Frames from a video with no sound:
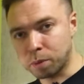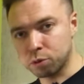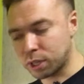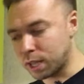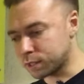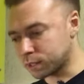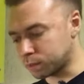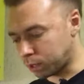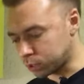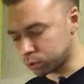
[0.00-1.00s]
повышается,
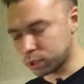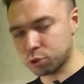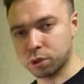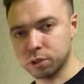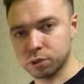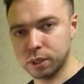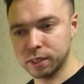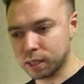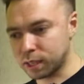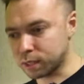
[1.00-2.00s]
происходит скачок
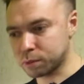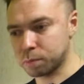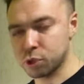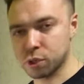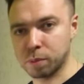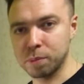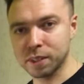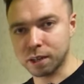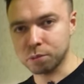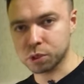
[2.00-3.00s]
инсулина, и эта вся пища
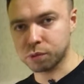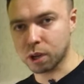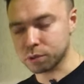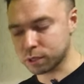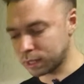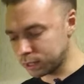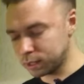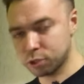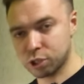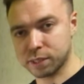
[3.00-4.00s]
моментально усваивается. Так
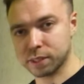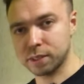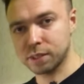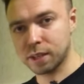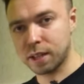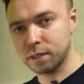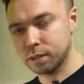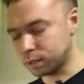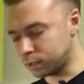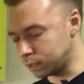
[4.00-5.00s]
делать часто нельзя,
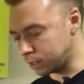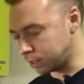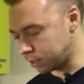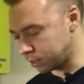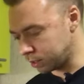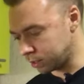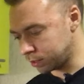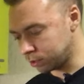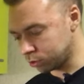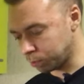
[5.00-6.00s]
и
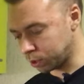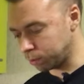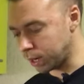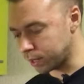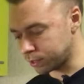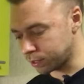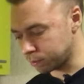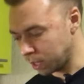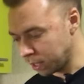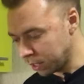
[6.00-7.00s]
не злоупотребляйте
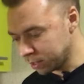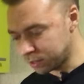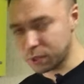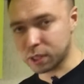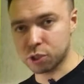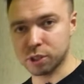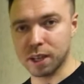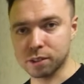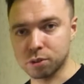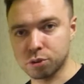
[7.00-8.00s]
этим. Зефирка
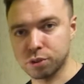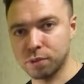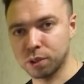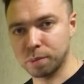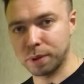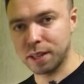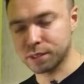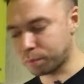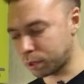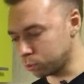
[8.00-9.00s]
считается тоже довольно
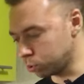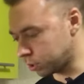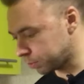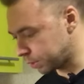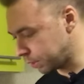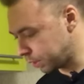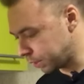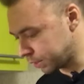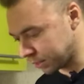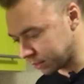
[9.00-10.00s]
полезным продуктом,
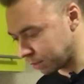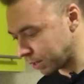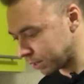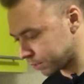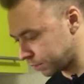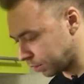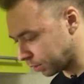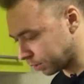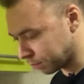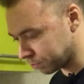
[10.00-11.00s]
и если она нормально
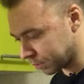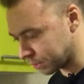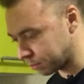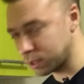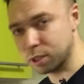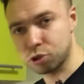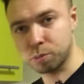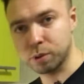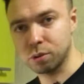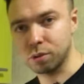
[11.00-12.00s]
сделана, там на самом деле ничего
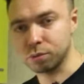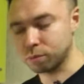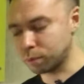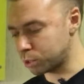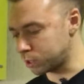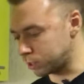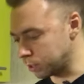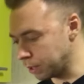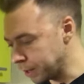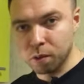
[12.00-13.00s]
плохого в нем вообще нет.
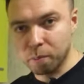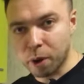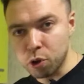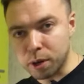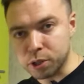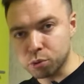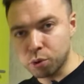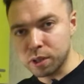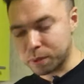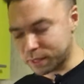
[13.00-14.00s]
В моем
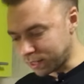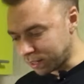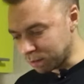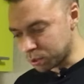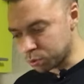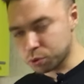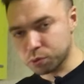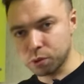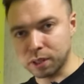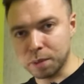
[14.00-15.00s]
рационе постоянно
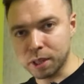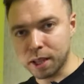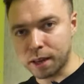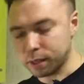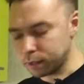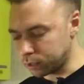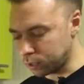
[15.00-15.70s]
присутствуют ламинарии.